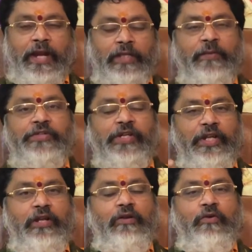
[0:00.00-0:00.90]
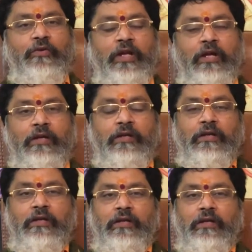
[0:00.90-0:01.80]
అయితే మన శరీరంలో ఉన్న
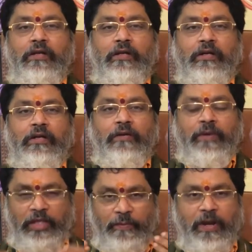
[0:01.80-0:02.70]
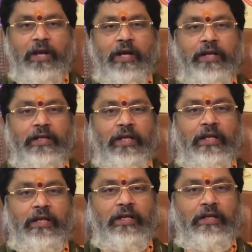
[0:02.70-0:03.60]
ప్రతి భాగానికి
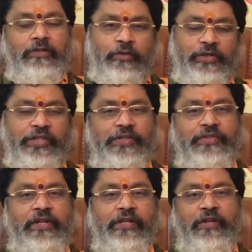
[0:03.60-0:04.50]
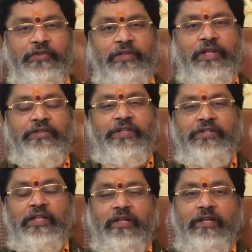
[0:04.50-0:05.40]
శాస్త్రానికి అనుసంధానం
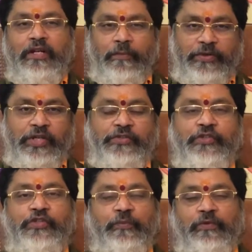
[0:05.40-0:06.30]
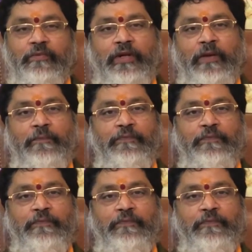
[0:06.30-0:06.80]
చేసి మన శాస్త్రం చెప్తుందన్నమాట